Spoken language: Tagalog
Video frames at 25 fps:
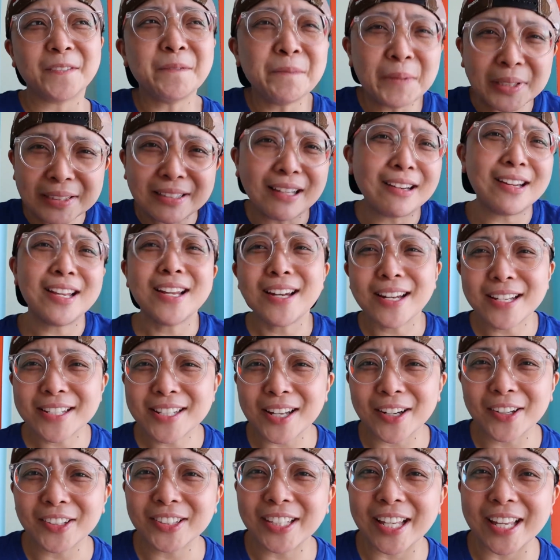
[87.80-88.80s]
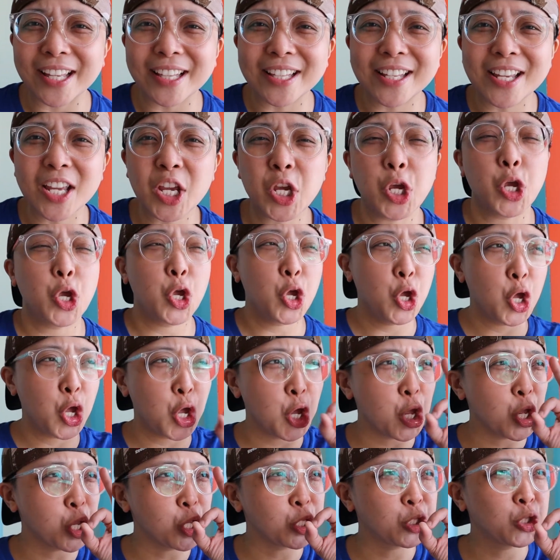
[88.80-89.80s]
madali lang sagutin.
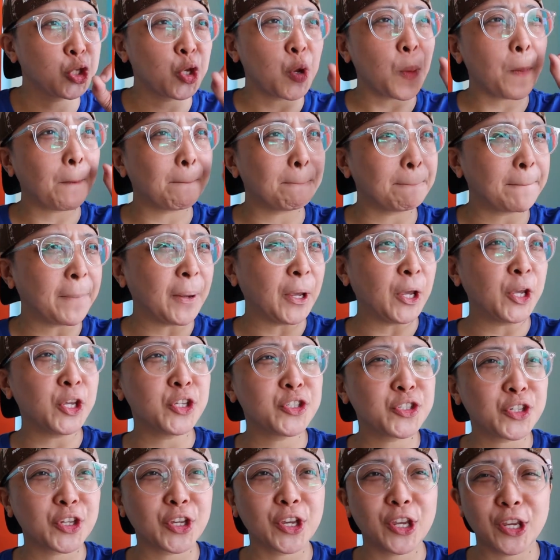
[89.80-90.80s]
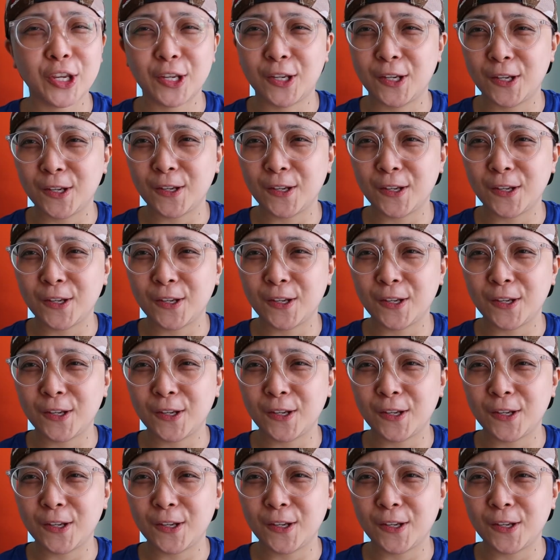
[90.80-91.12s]
Easy peasy.